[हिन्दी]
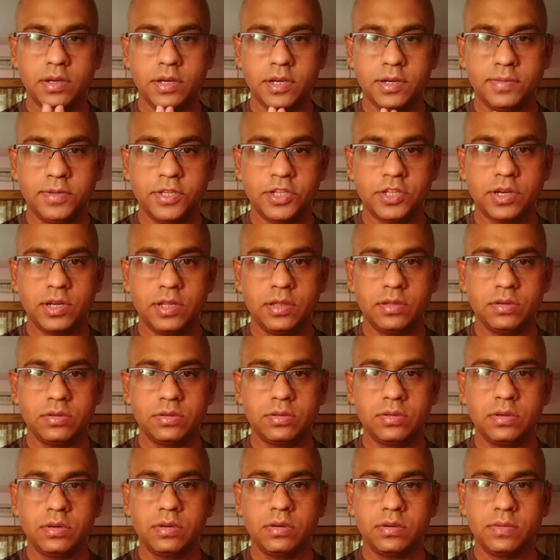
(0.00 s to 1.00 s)
नमस्कार
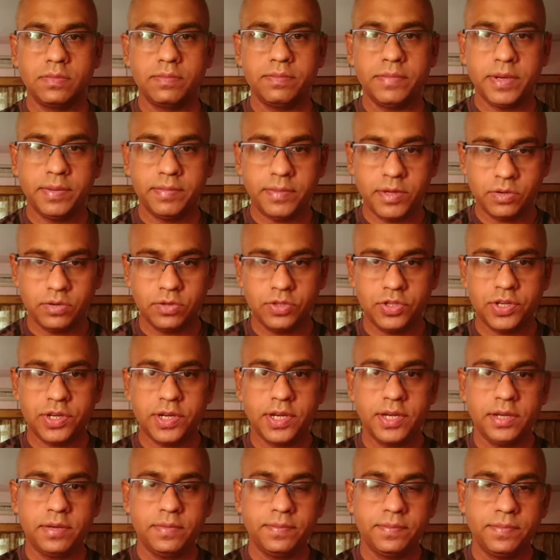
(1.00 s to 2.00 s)
दोस्तों मैं मनोज
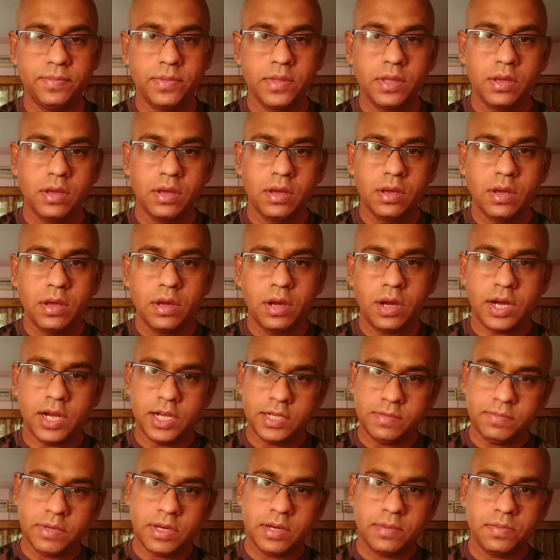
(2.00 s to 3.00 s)
राय
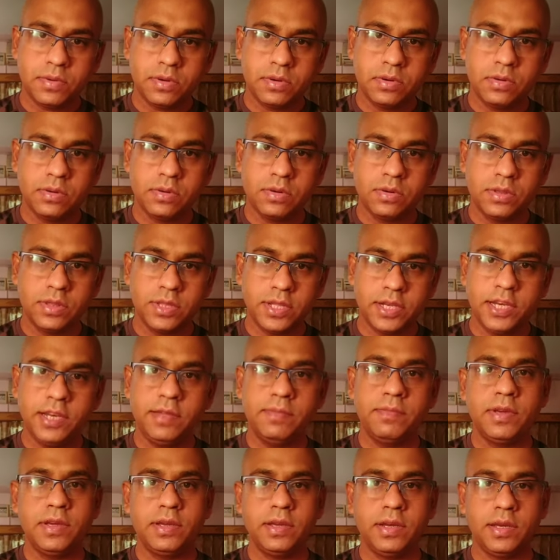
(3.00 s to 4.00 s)
आज मैं आप लोगों को दिल्ली
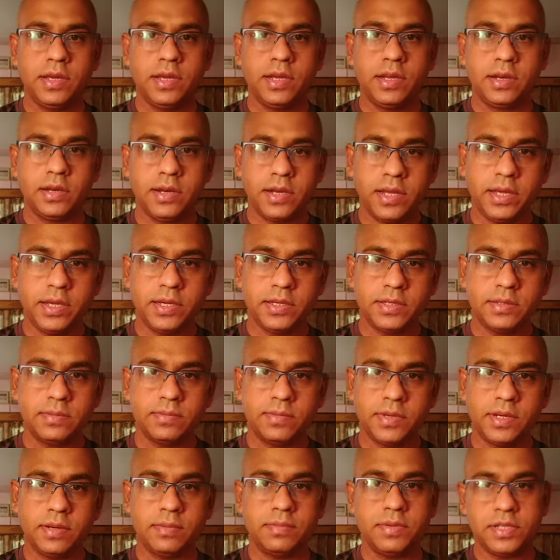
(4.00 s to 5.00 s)
में एक नए
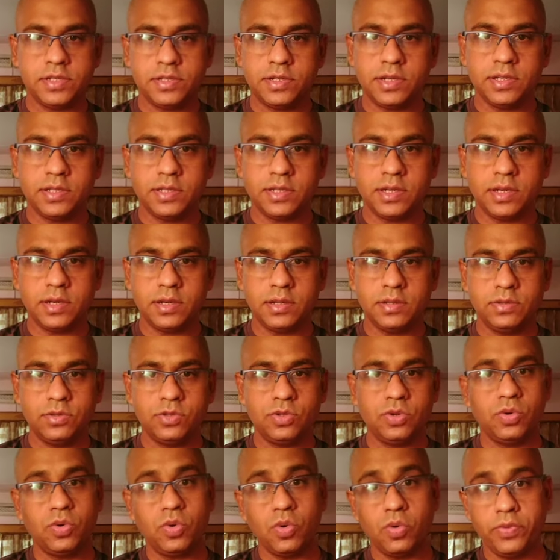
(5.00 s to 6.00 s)
किस्म के भ्रष्टाचार
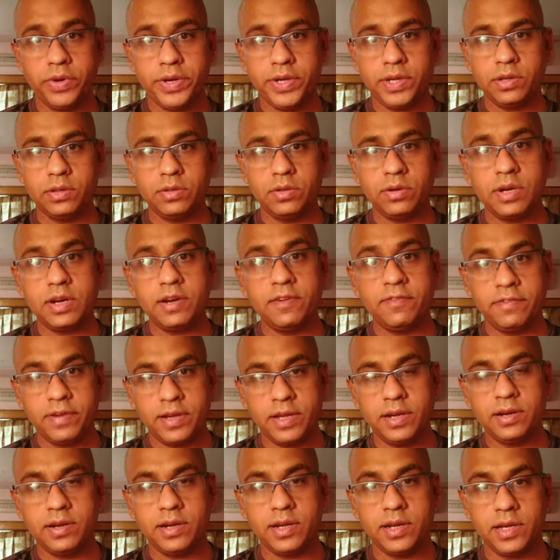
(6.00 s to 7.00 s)
जो कोविड के दौरान
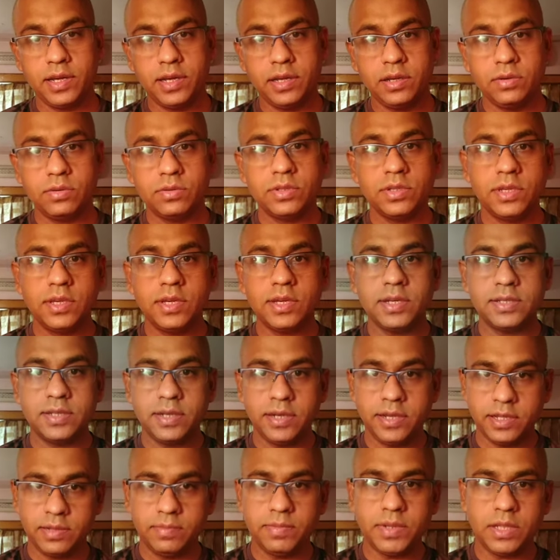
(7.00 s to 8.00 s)
फैल रहा है उसकी
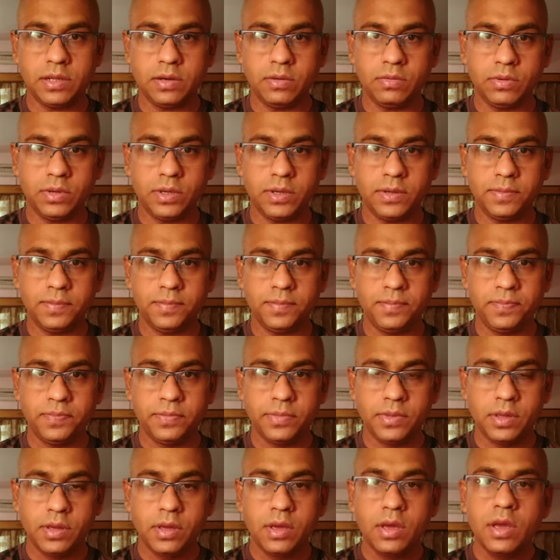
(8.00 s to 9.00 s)
असलियत बताऊंगा
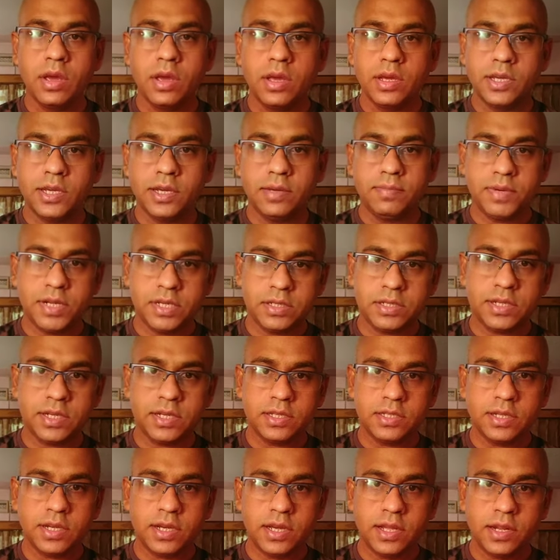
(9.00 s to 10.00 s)
ये
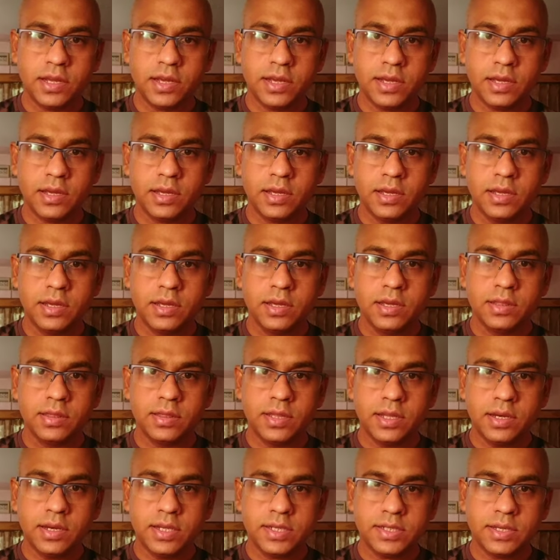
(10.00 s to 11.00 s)
भ्रष्टाचार है
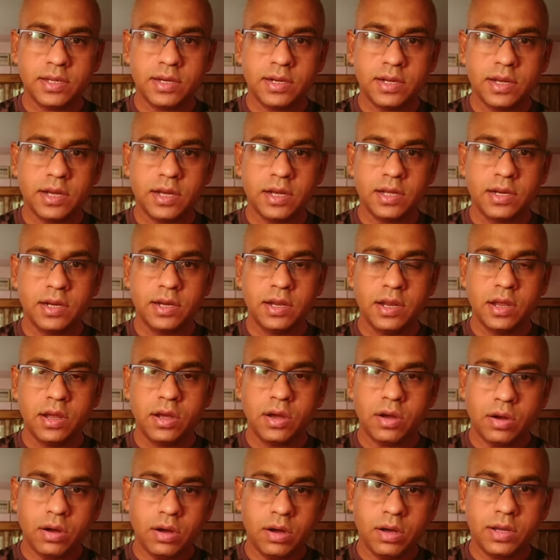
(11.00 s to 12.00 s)
दिल्ली सरकार
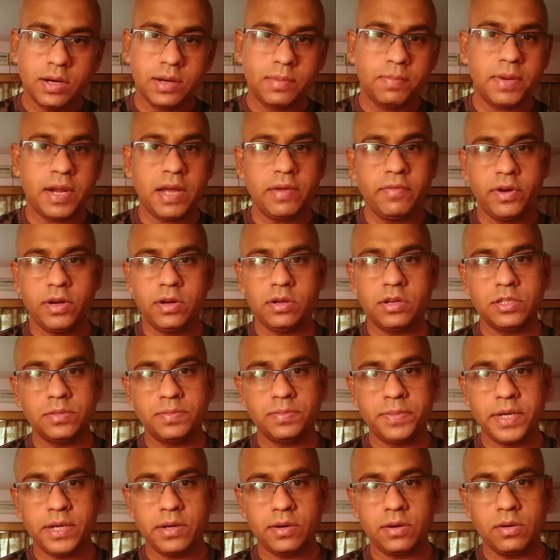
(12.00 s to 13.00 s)
और प्राइवेट
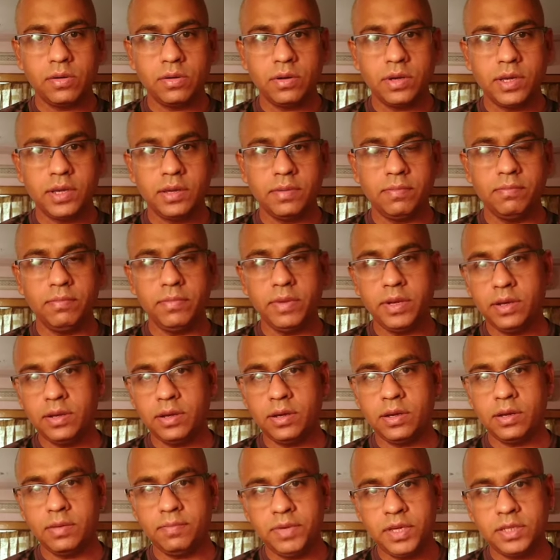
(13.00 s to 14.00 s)
हॉस्पिटलों के
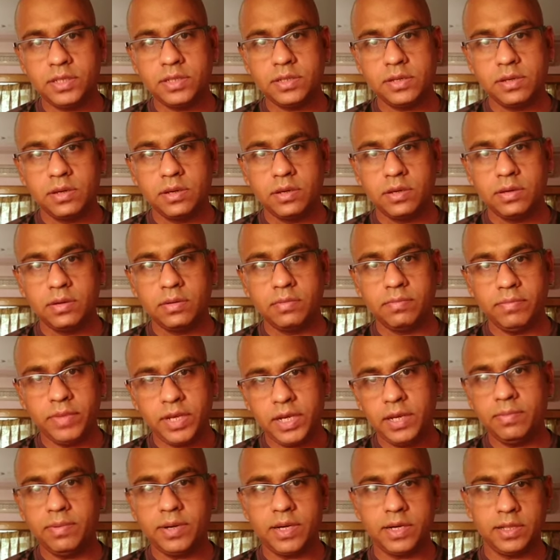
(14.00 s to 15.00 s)
बीच
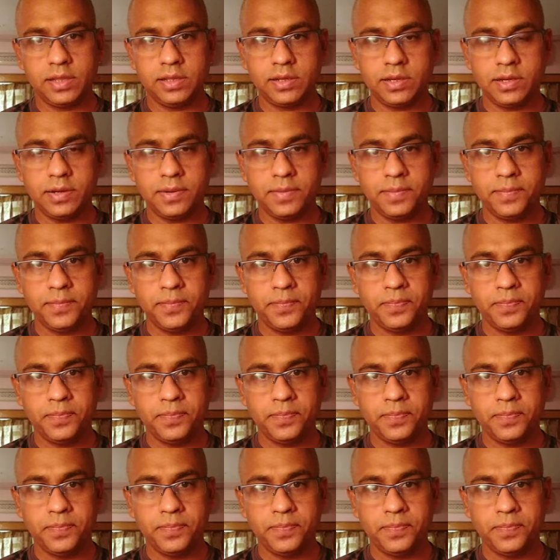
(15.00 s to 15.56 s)
मिली भगत का